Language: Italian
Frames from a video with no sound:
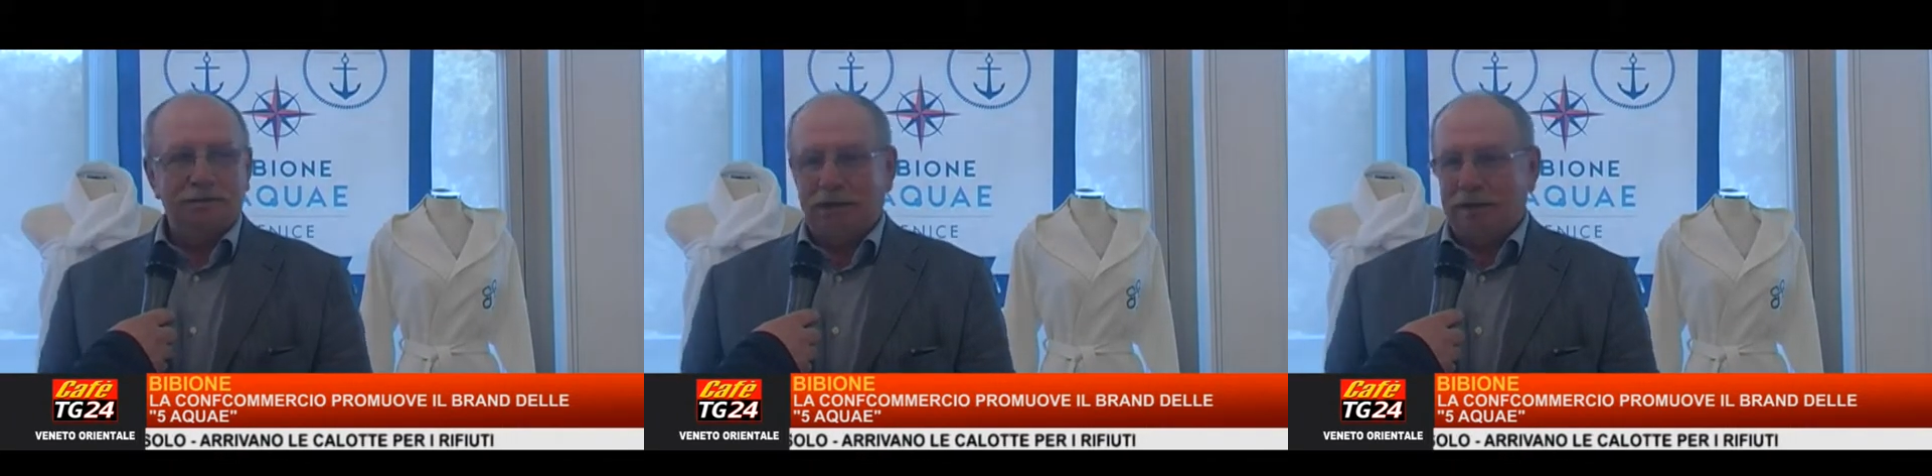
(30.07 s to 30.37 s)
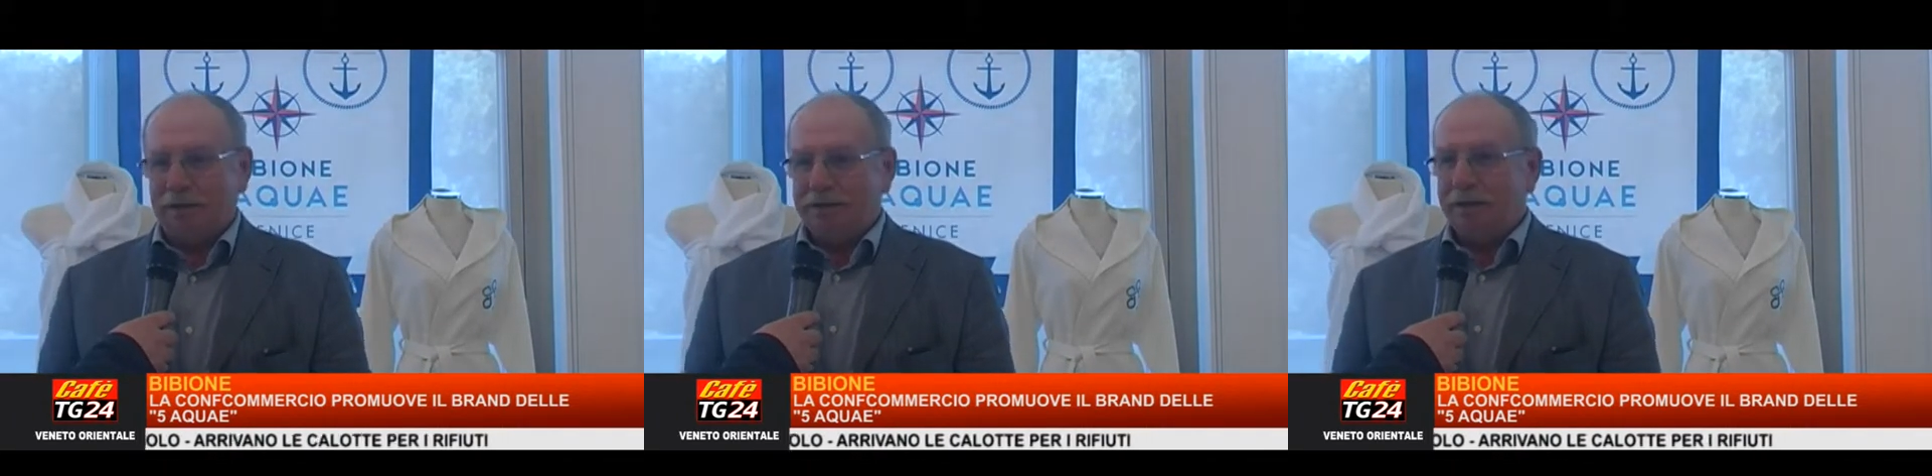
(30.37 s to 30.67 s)

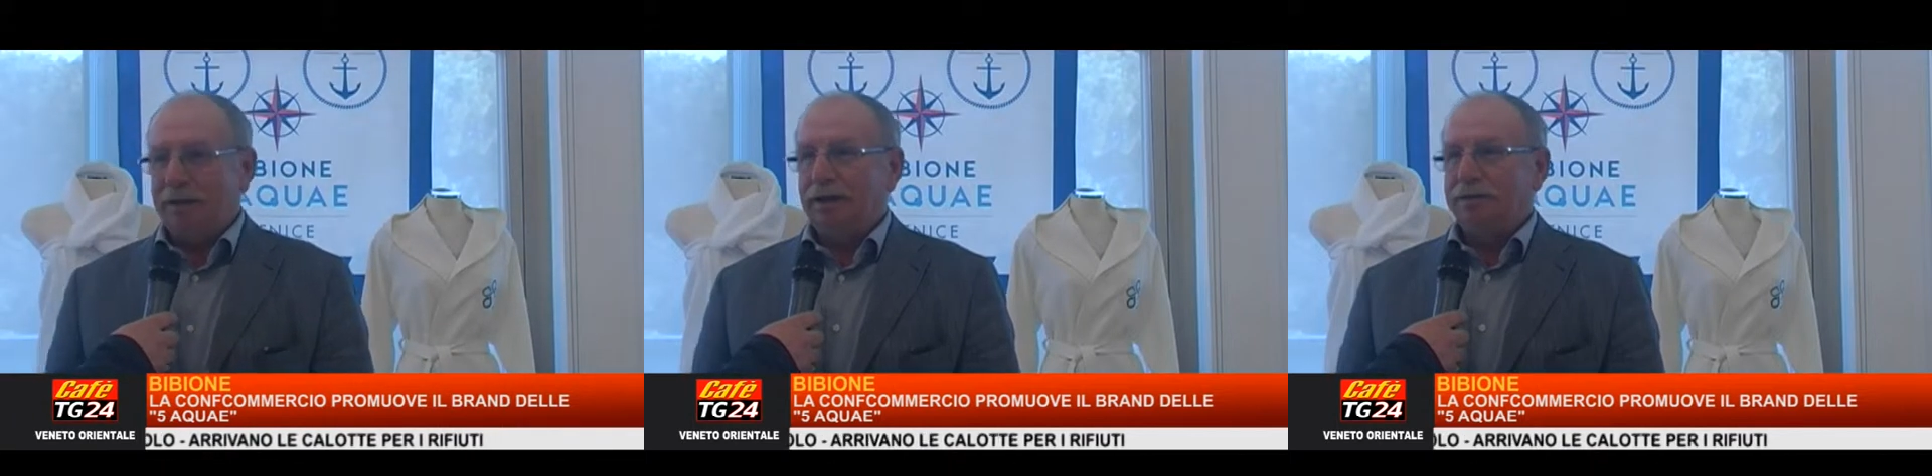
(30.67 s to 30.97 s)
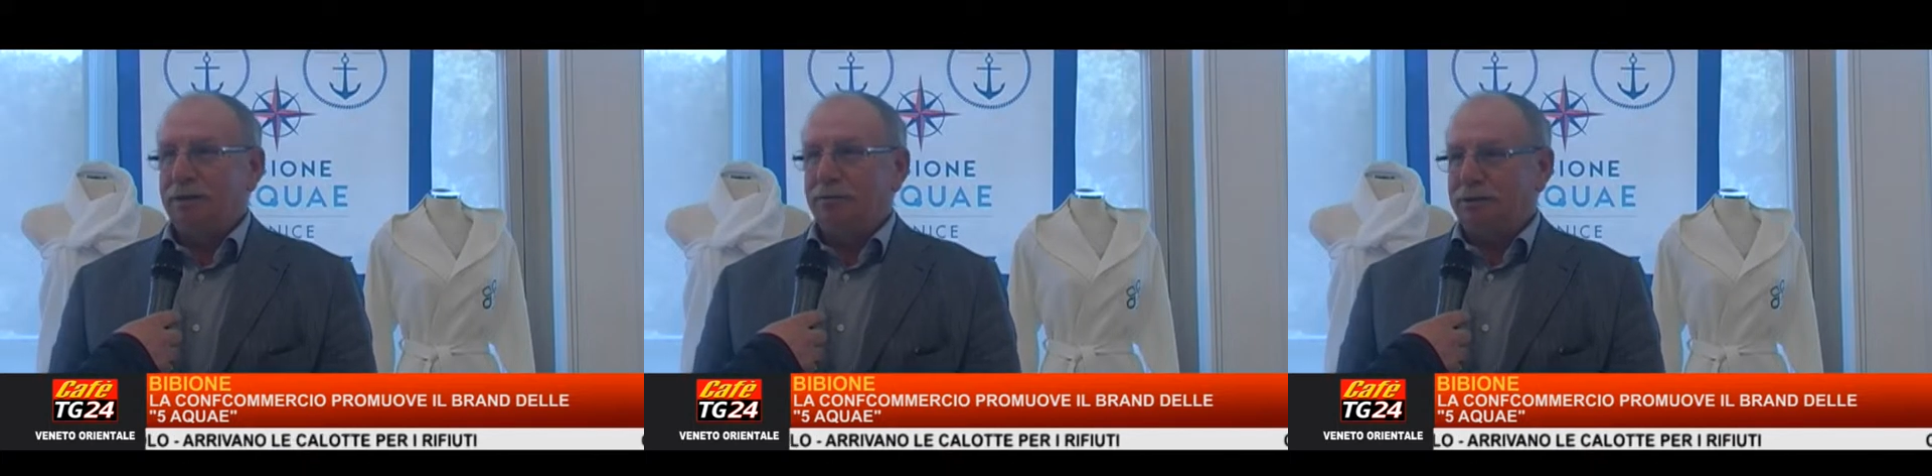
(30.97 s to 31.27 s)
dall'idea
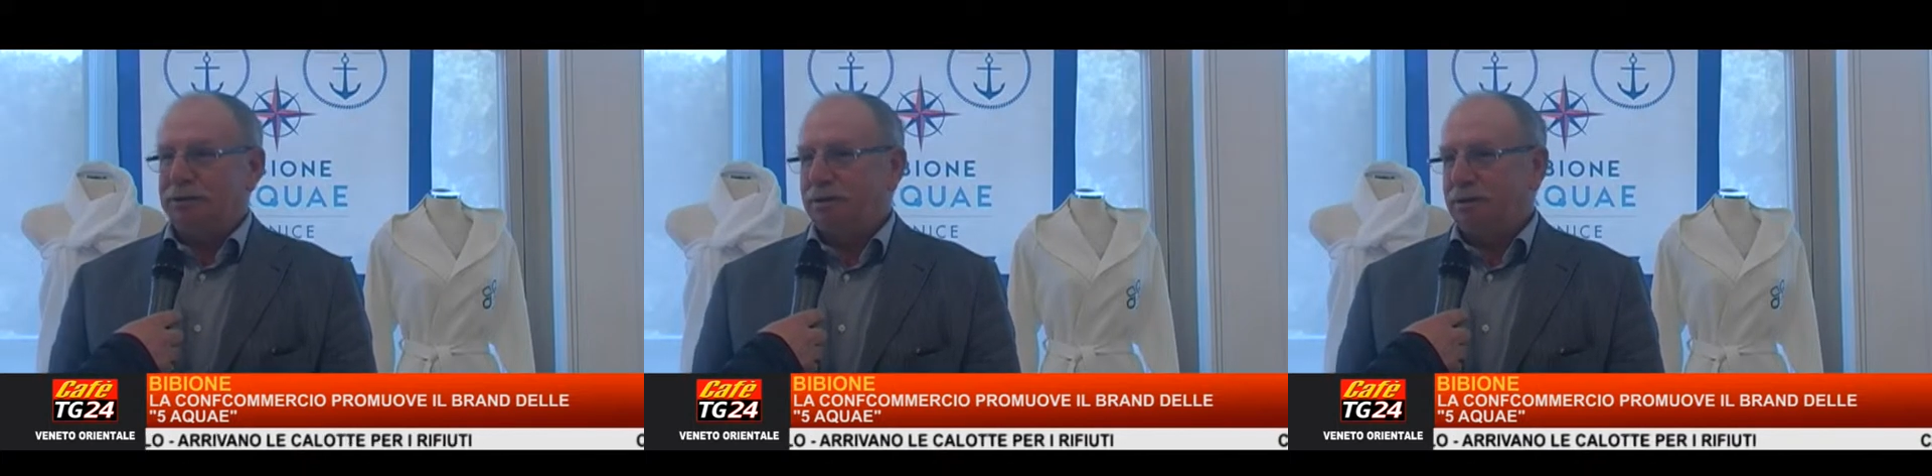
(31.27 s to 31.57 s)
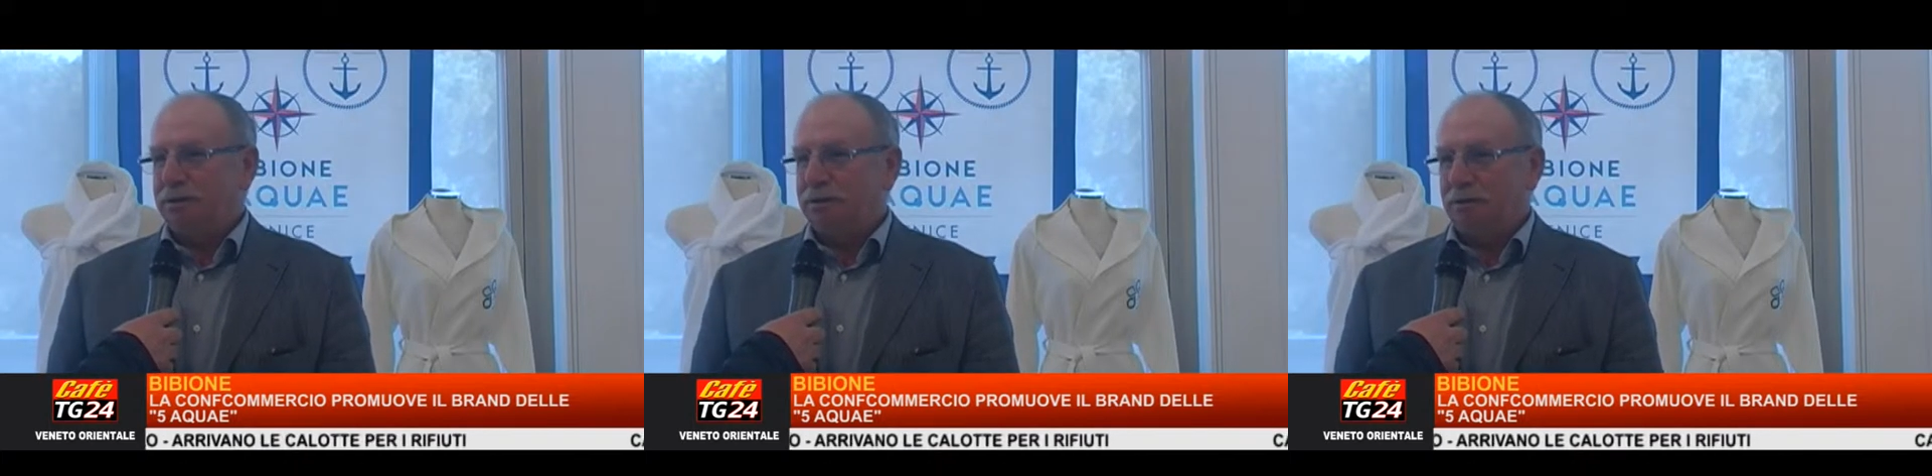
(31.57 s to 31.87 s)
del
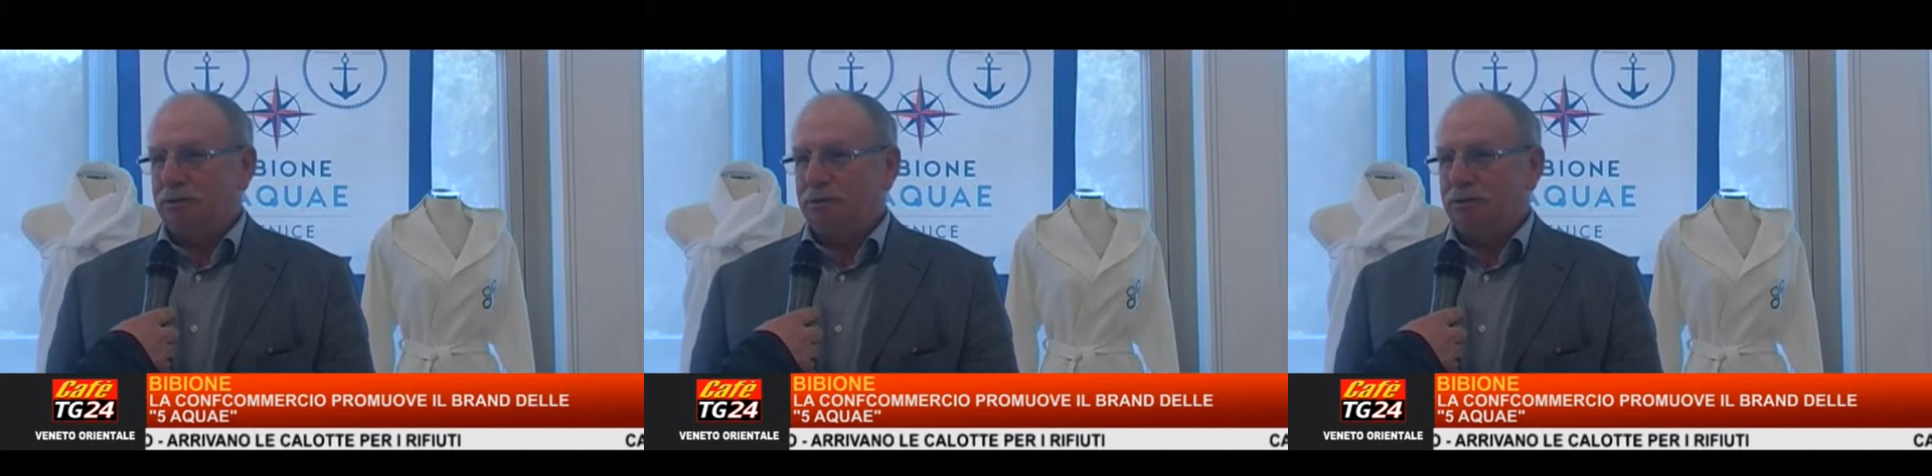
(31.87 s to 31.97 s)
presidente del